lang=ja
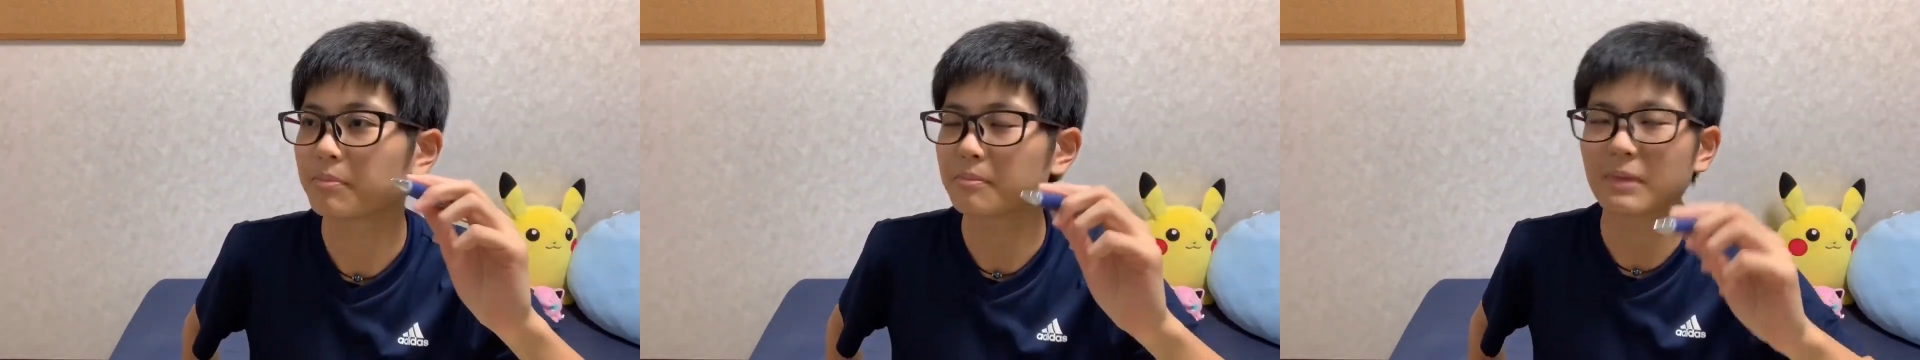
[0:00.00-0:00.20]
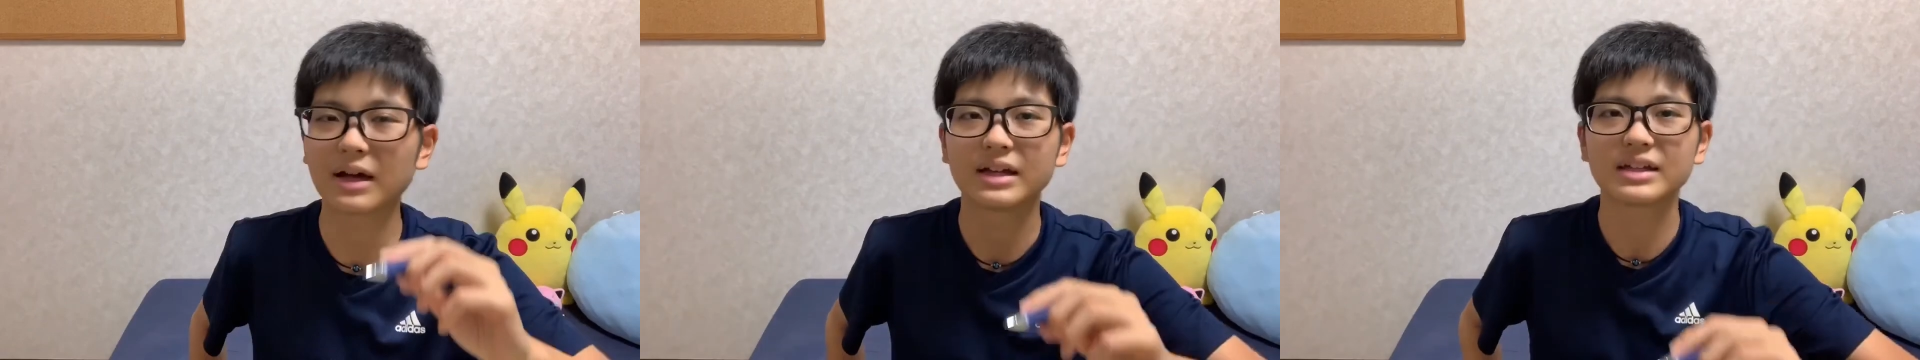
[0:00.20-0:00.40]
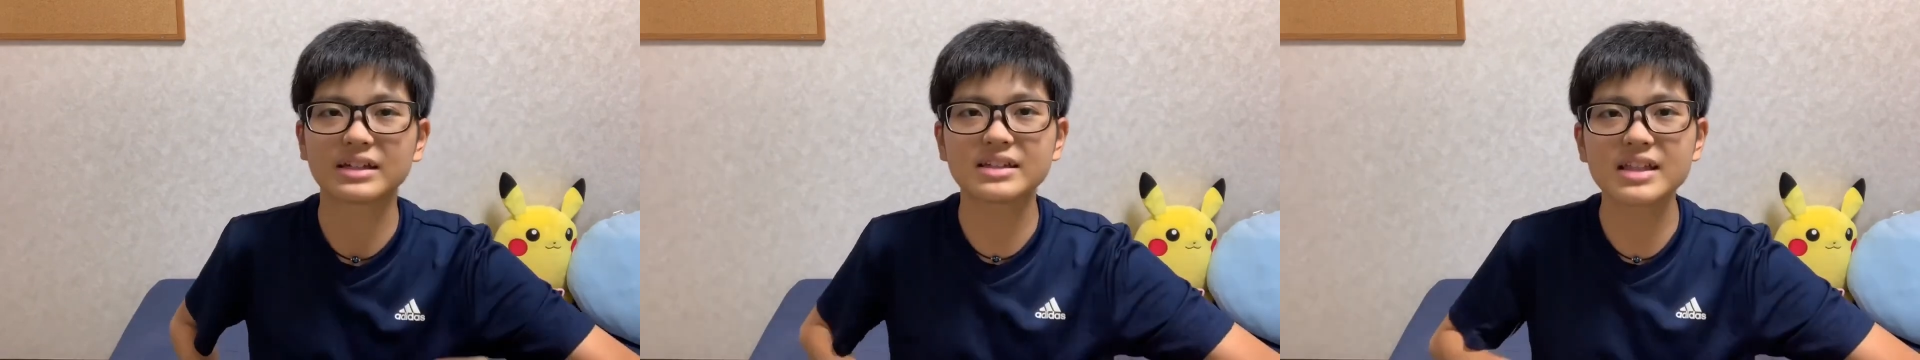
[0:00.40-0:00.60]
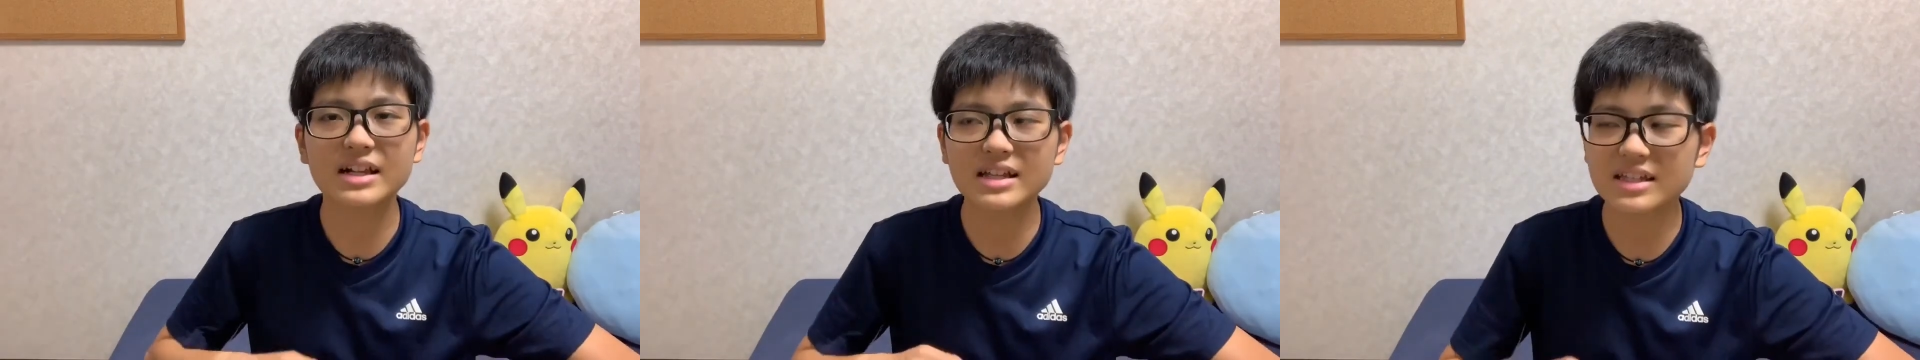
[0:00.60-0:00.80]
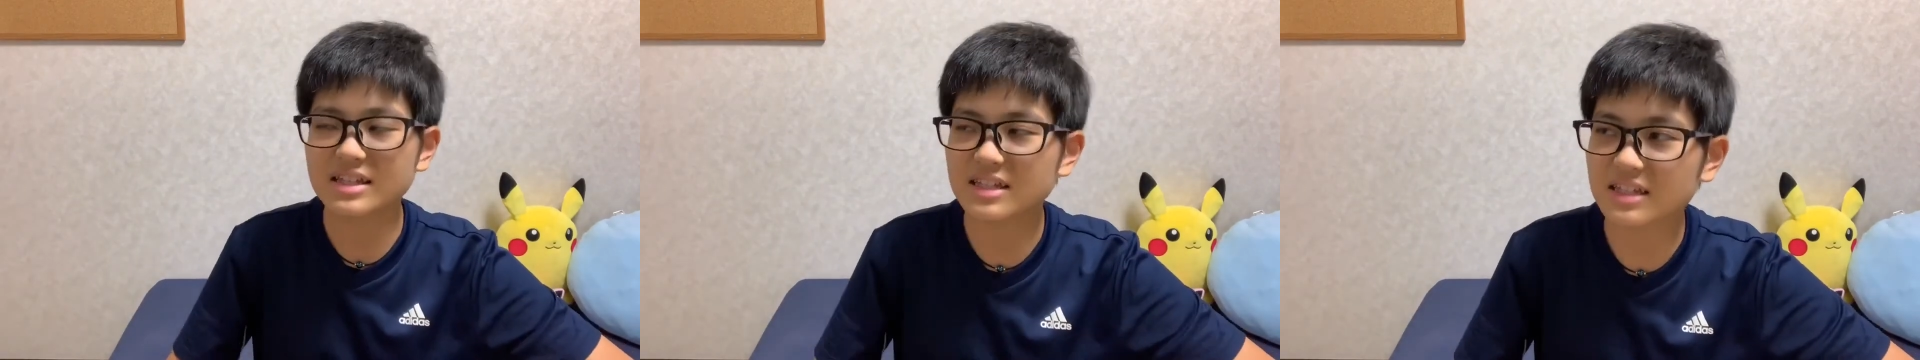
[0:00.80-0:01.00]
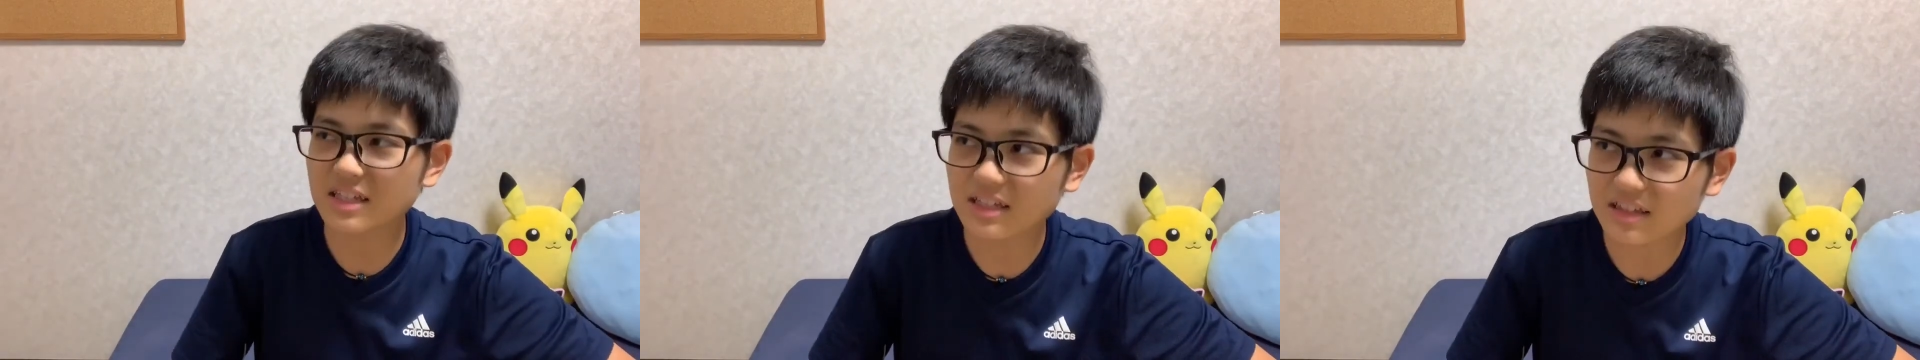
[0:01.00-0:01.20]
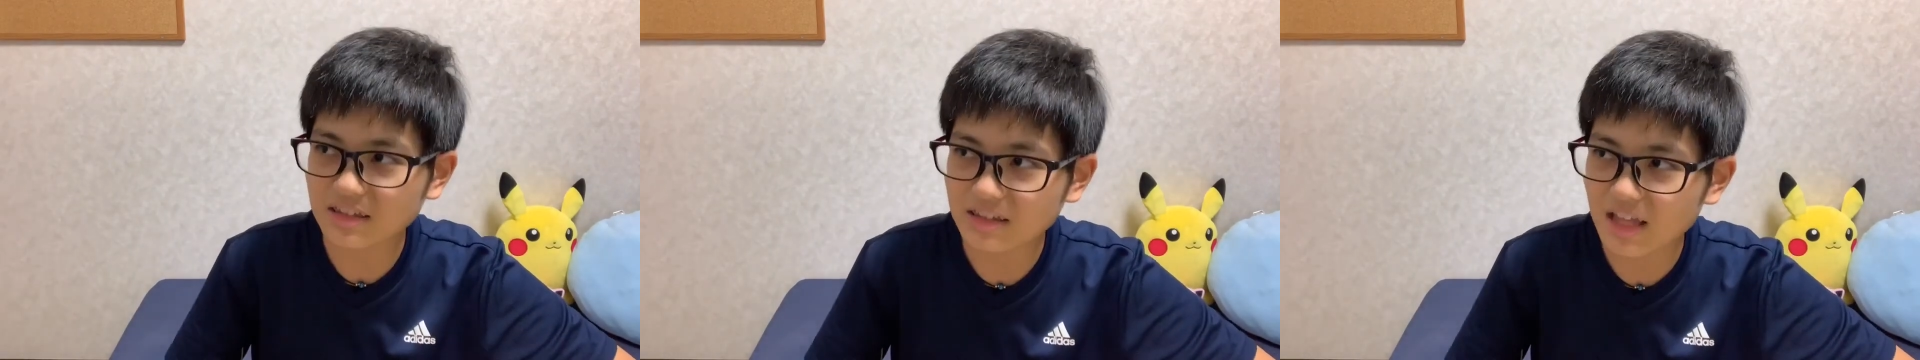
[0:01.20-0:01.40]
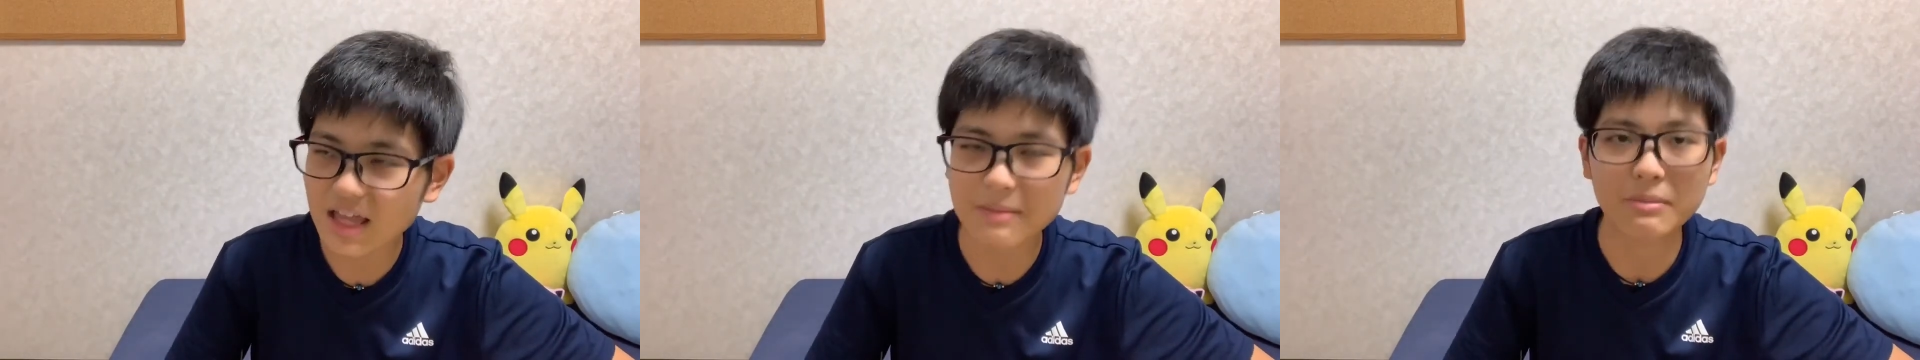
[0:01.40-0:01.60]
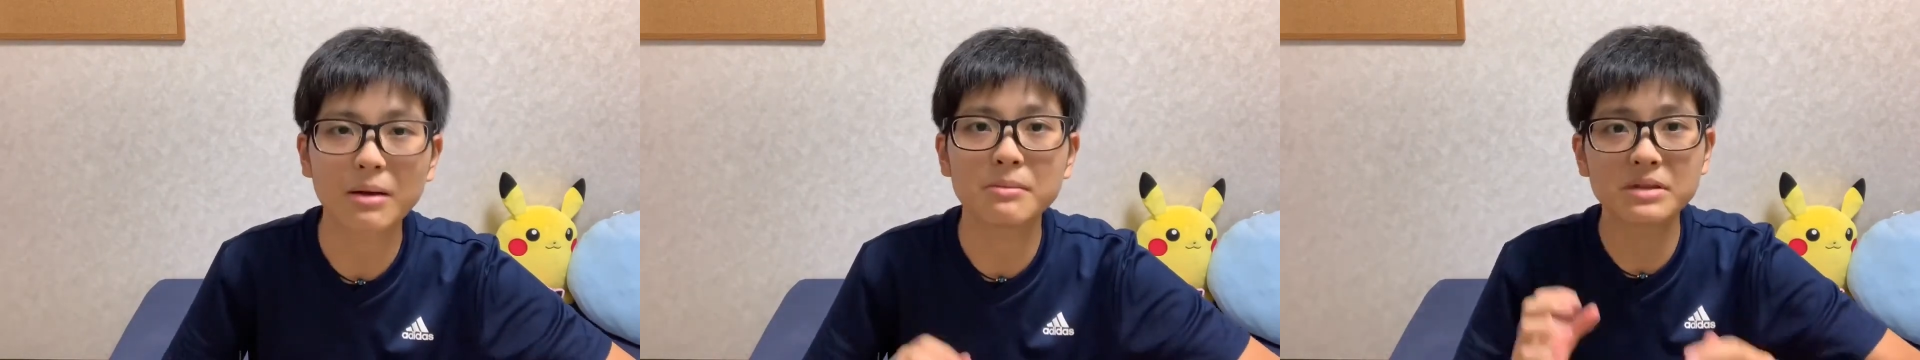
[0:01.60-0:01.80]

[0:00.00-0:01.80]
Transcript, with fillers: まあ、左利きって、まあ、